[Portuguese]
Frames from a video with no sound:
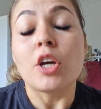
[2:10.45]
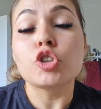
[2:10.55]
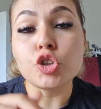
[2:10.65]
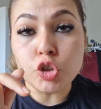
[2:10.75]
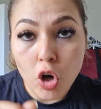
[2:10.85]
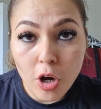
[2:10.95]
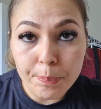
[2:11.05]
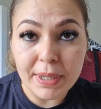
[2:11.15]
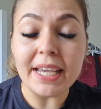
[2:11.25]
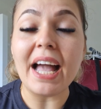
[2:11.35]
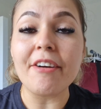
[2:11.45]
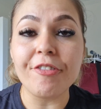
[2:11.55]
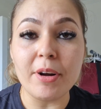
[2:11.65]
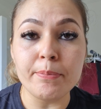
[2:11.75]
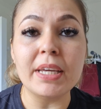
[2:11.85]
sobre a
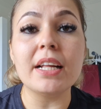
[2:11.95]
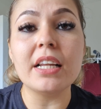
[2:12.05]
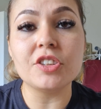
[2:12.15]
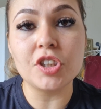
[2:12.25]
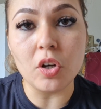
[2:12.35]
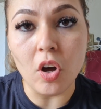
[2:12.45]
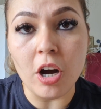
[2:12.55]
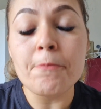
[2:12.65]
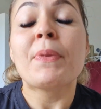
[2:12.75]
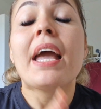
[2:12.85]
família de Ló